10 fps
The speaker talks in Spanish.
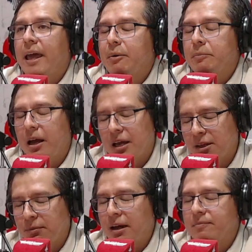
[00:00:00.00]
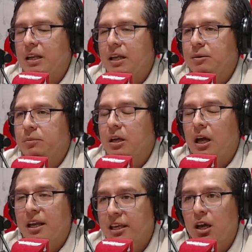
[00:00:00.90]
Ah, ahí va.
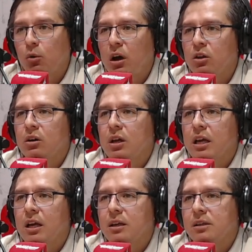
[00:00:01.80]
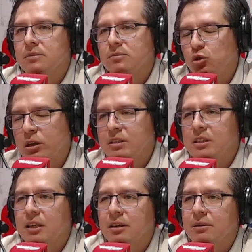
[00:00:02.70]
aquí en Ecuador no
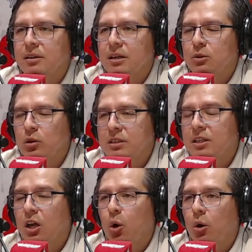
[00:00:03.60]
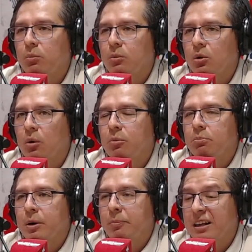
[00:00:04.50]
existen. No existen como, como
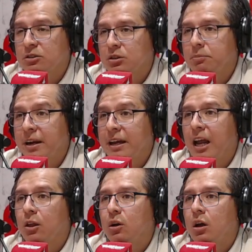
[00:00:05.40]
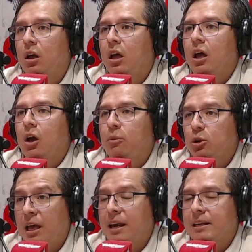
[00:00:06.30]
preparación de pregrado. Como, tal.
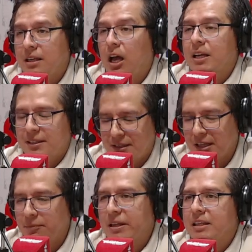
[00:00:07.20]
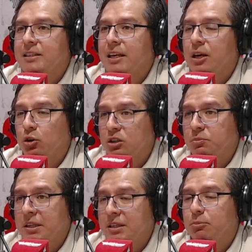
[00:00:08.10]
Como tal, ah, exactamente. Es que en otros
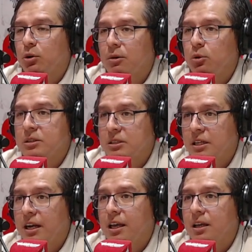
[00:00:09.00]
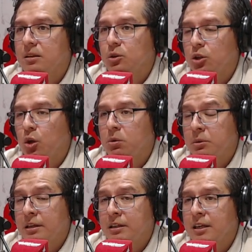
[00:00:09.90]
países hay, por ejemplo, en Chile, donde yo viví
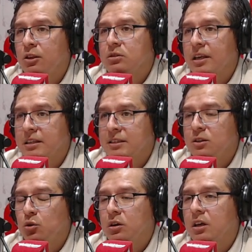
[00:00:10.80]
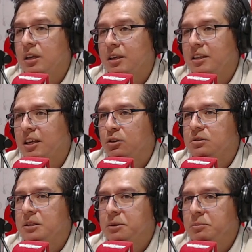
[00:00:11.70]
tres años, existen
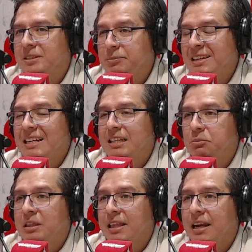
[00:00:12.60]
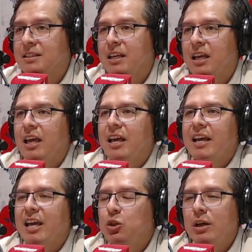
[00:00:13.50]
ingenieros civiles ambientales
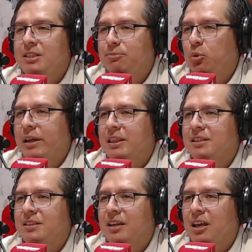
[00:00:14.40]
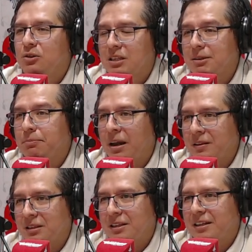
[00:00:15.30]
que no hacen puentes. Ellos hacen
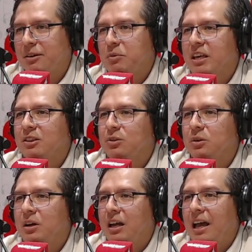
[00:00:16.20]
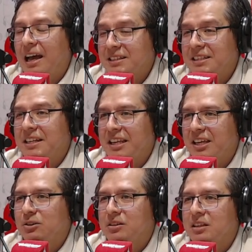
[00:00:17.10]
plantas de tratamiento, hacen
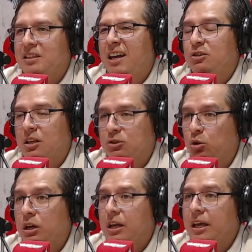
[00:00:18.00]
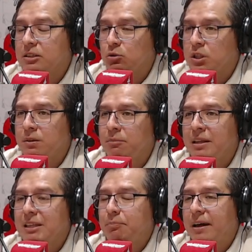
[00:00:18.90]
rellenos sanitarios, o sea, son
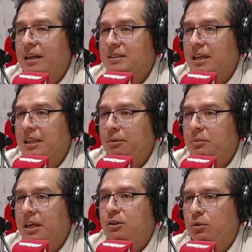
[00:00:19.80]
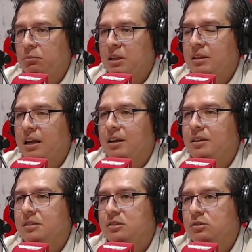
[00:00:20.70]
exclusivamente para saneamiento ambiental.
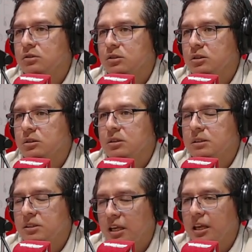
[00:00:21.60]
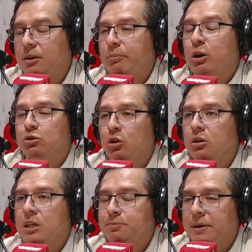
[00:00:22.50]
Subespecialidades. Sí, pero son
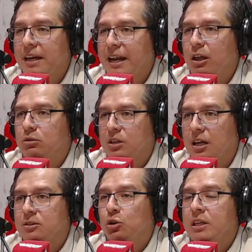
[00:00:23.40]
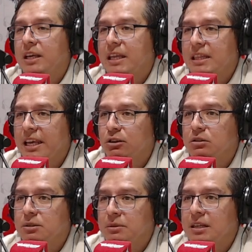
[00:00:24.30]
pregrados, o sea, son ingenieros
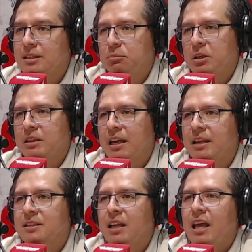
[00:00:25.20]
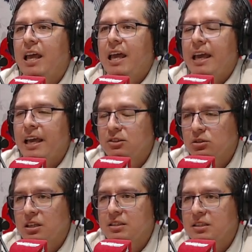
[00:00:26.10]
civiles ambientales. Mm, Eso
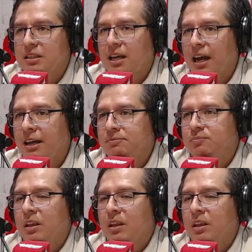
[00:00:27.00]
se necesita acá.